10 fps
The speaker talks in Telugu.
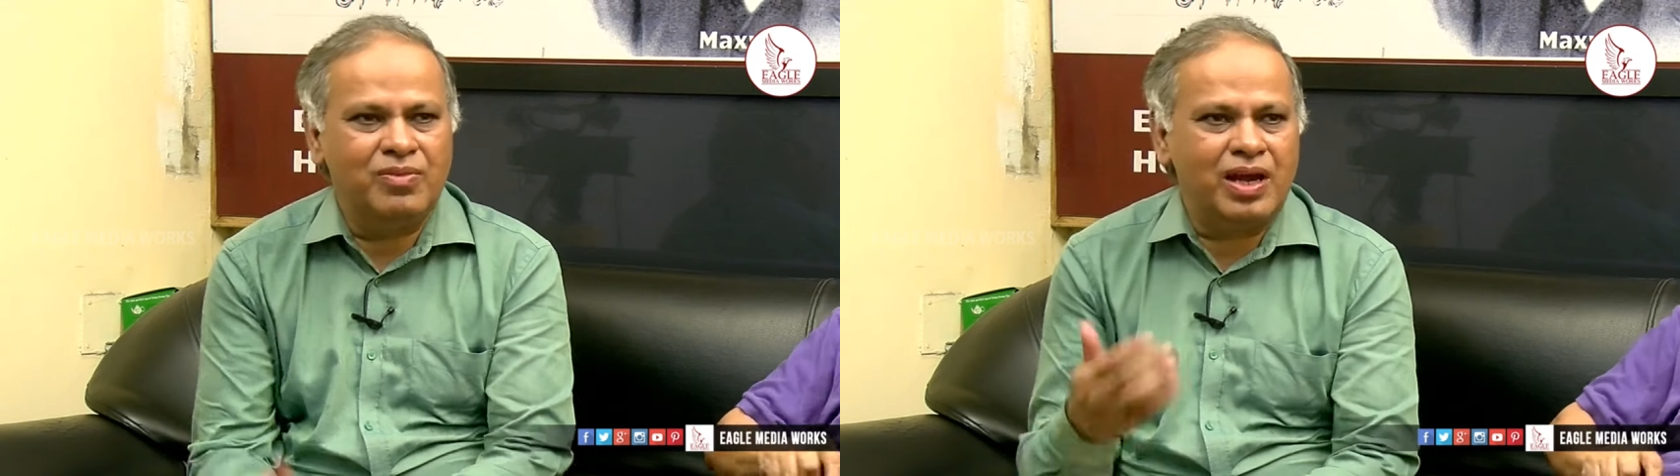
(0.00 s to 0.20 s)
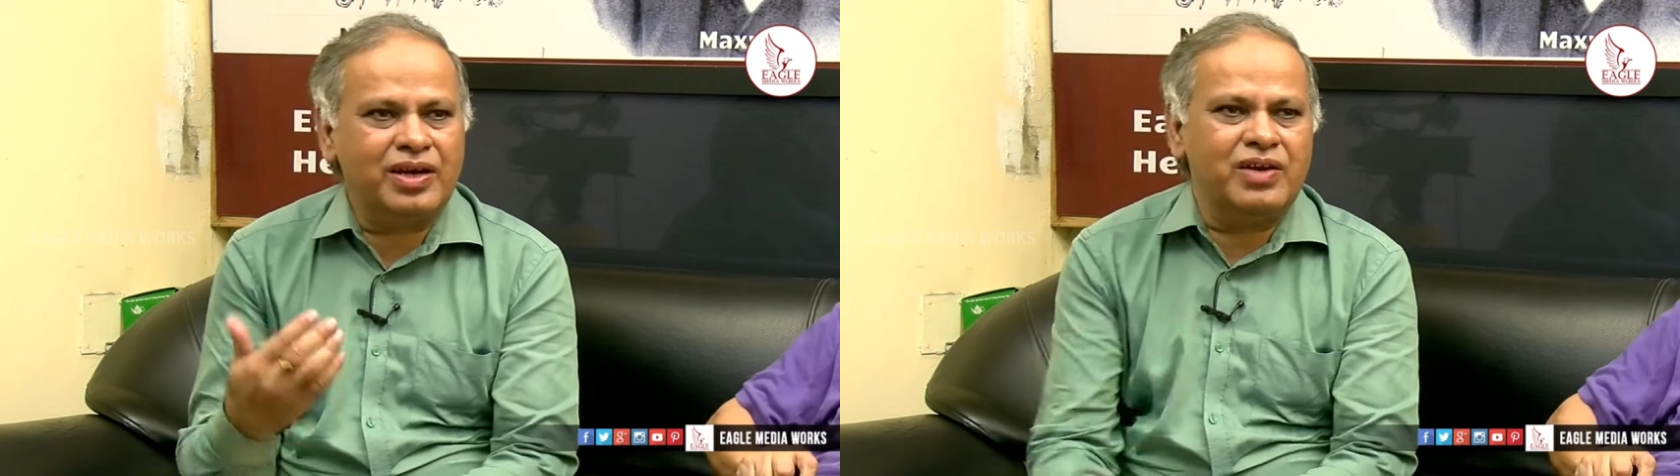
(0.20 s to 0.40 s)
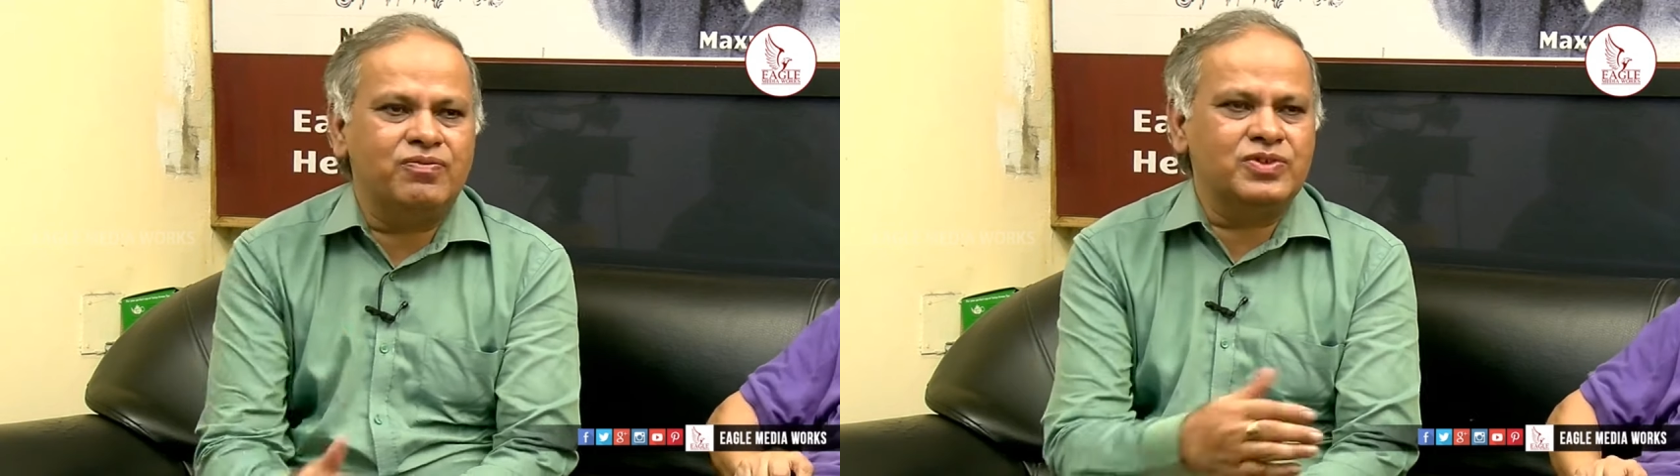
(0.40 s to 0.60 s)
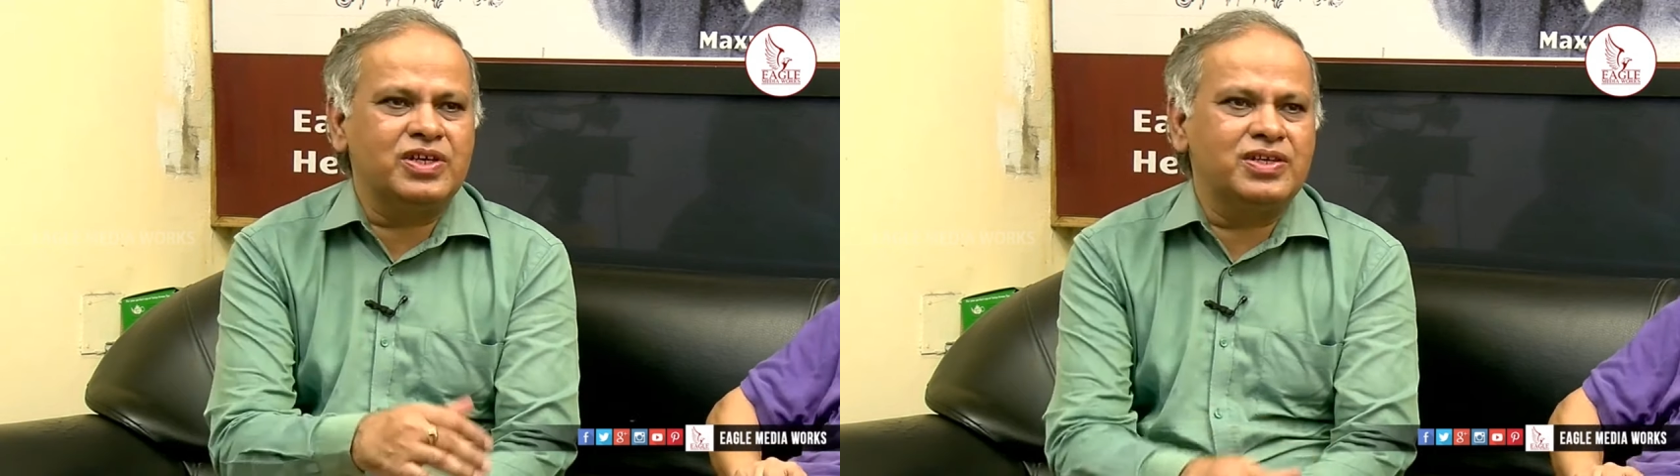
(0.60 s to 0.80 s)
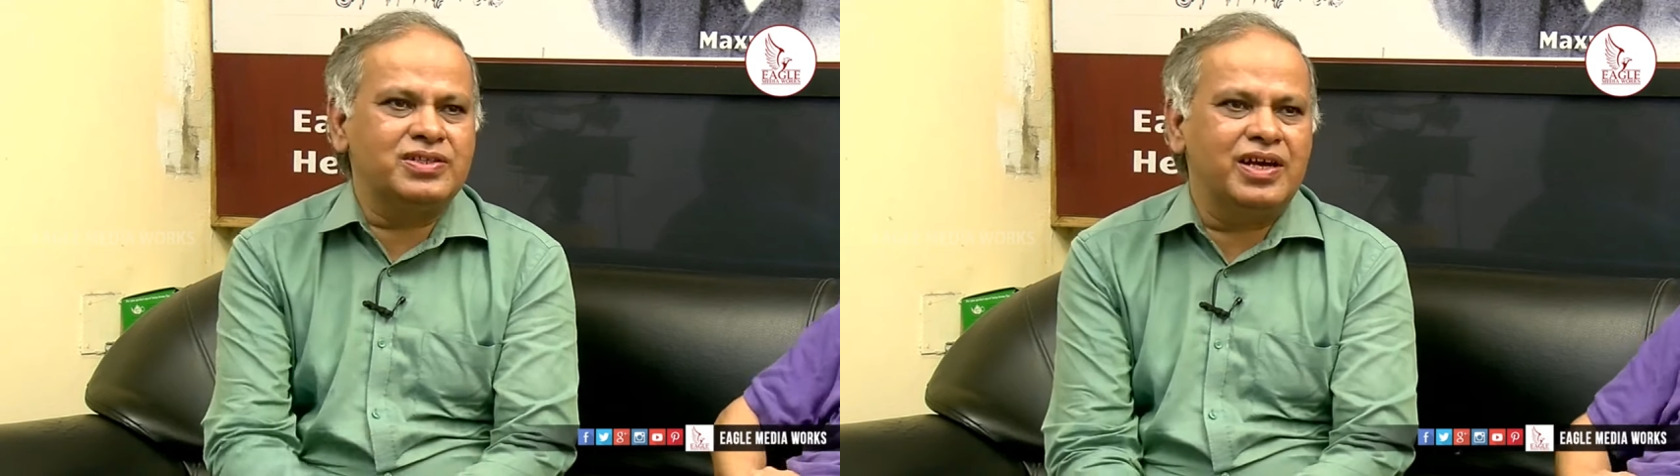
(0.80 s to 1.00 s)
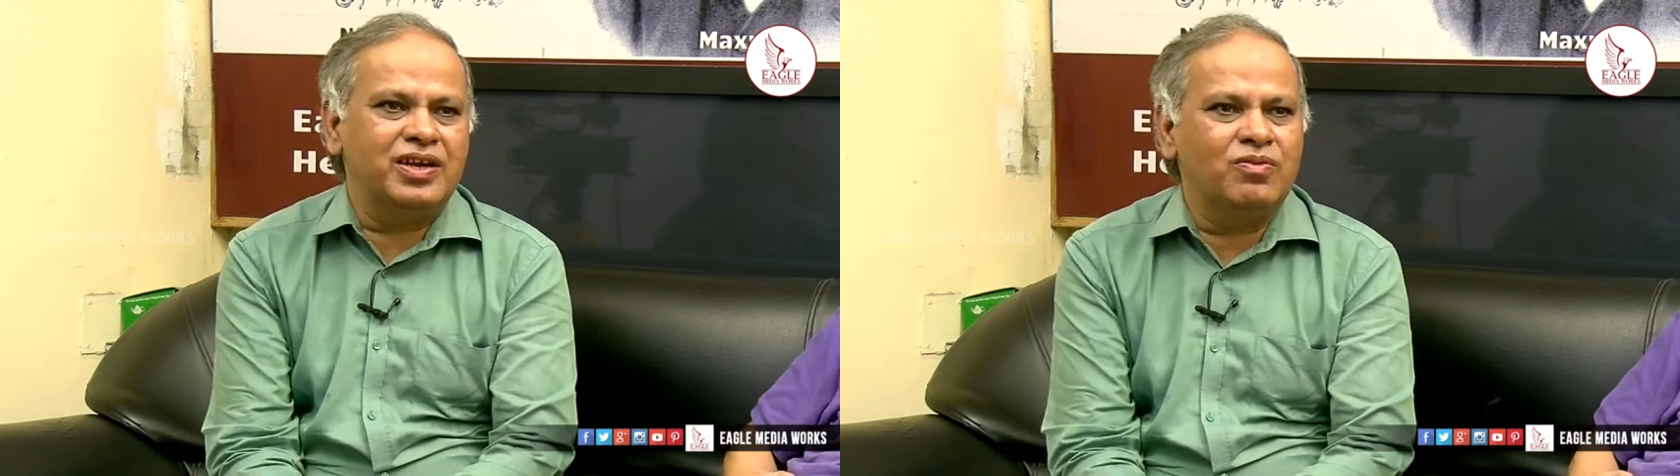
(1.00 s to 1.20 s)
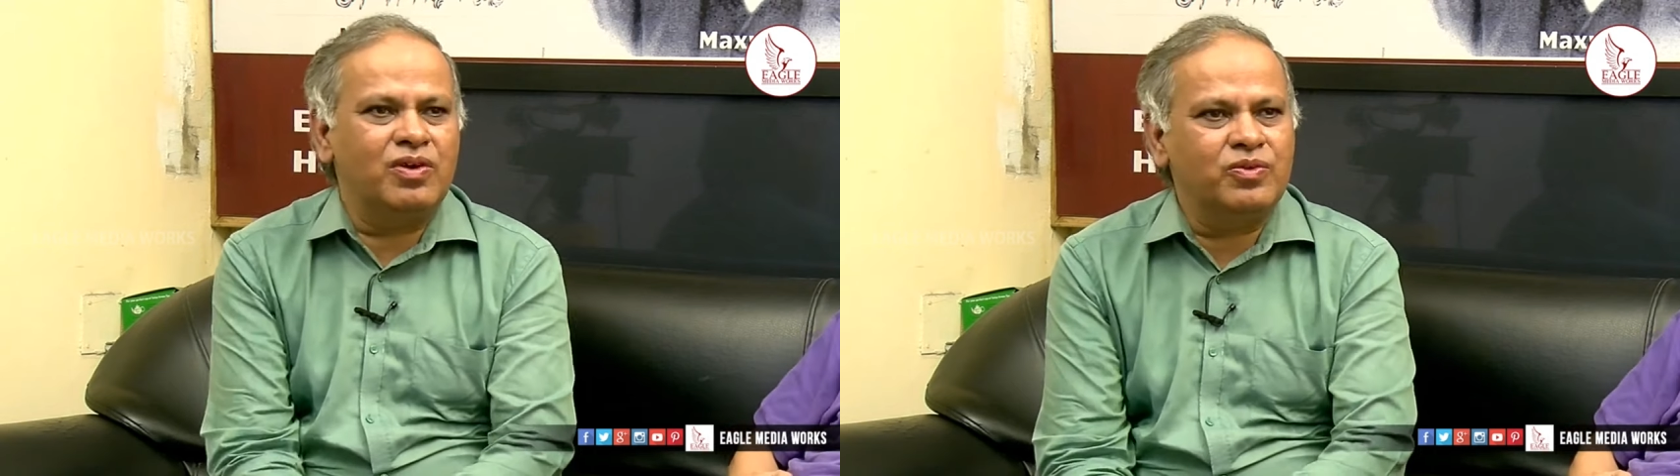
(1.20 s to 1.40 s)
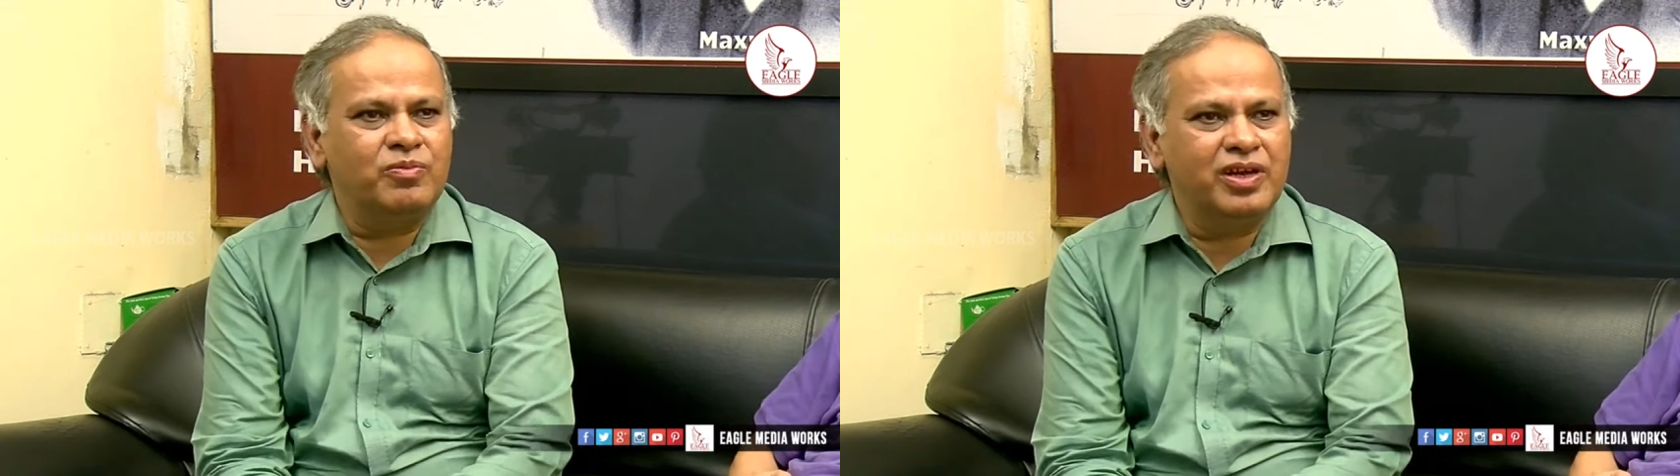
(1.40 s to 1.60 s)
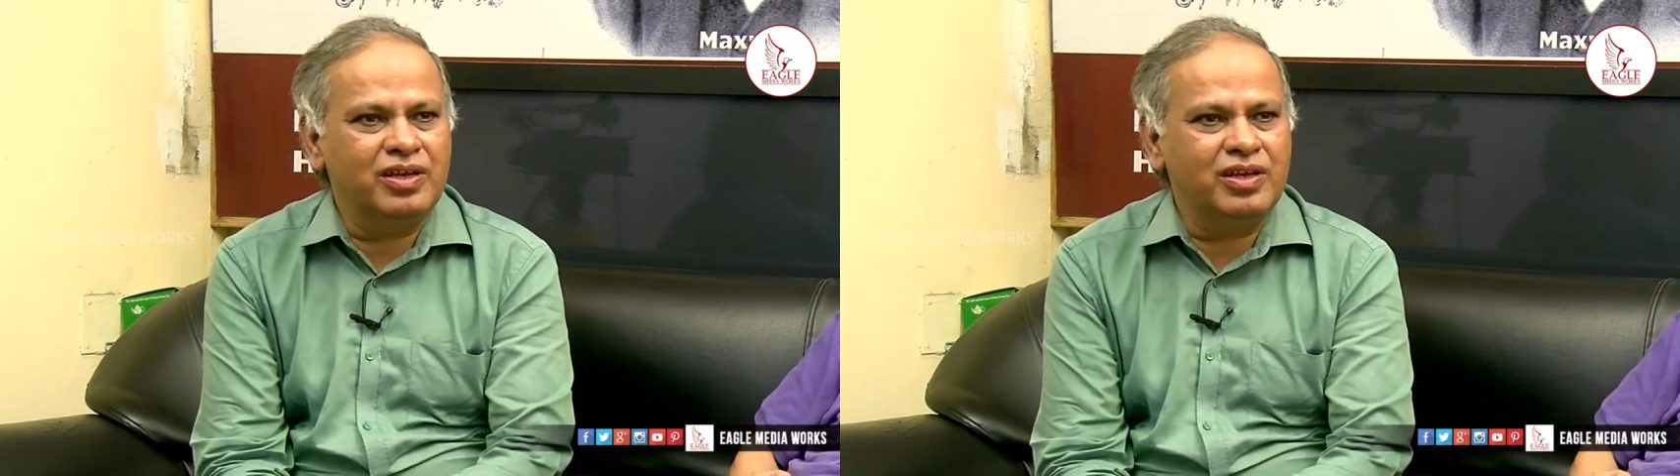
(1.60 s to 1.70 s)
మార్కెట్ ఫోర్స్ ఆర్ డిసైడింగ్ వాట్ టు బి